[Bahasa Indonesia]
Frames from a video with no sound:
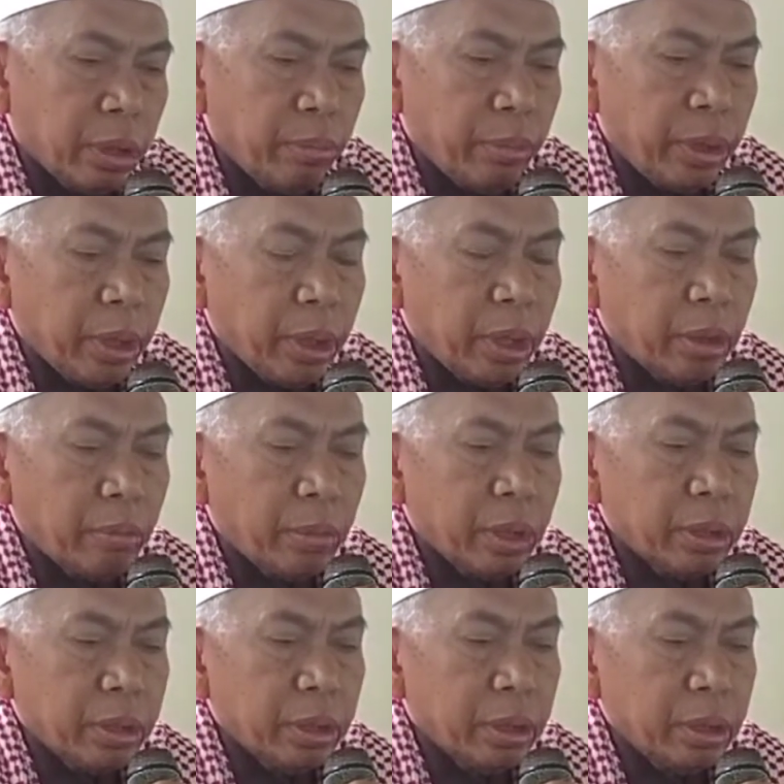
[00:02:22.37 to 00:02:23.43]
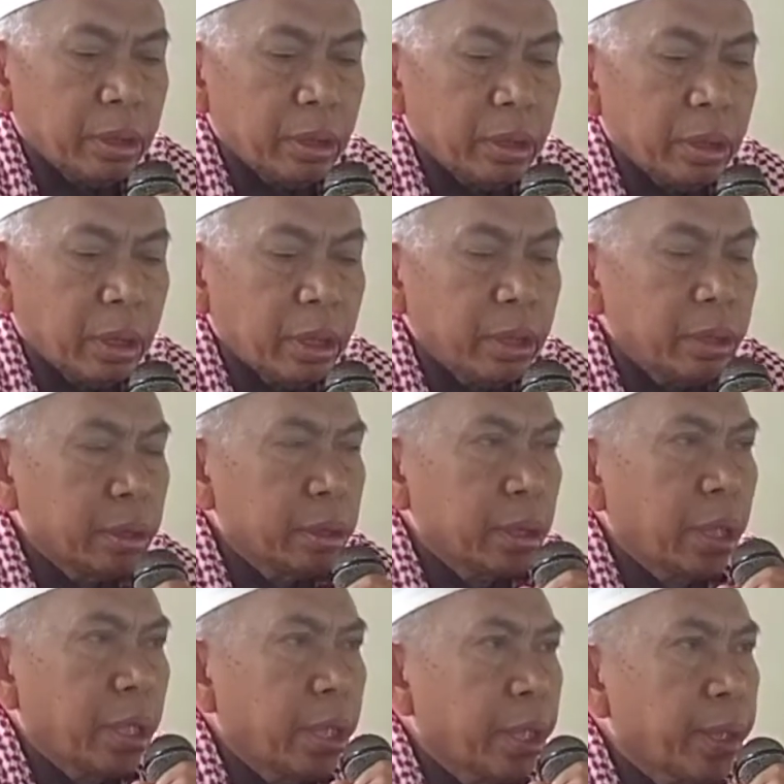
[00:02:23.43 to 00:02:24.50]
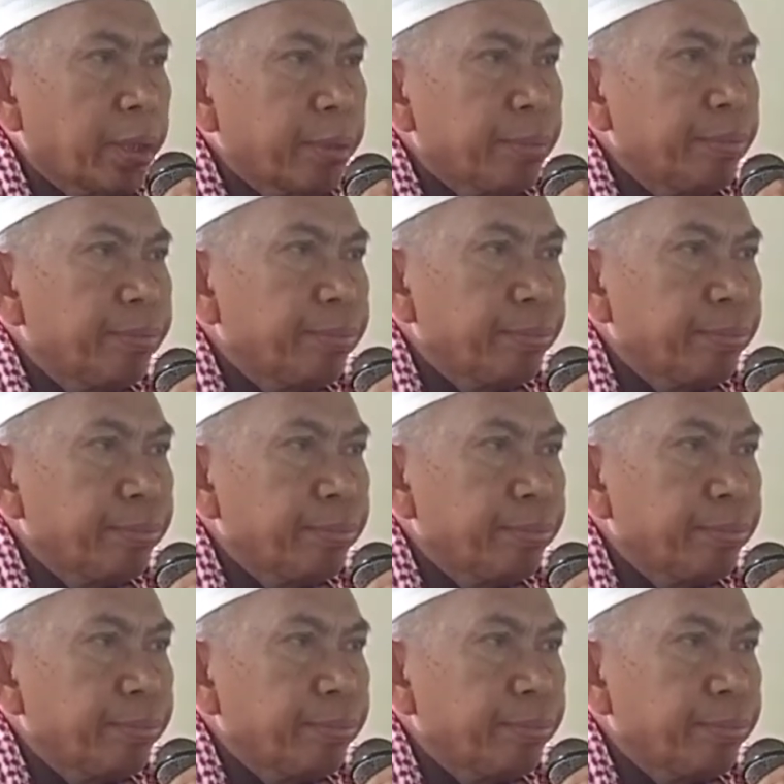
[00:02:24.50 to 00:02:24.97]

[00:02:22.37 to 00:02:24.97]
namian masih dijanin sehat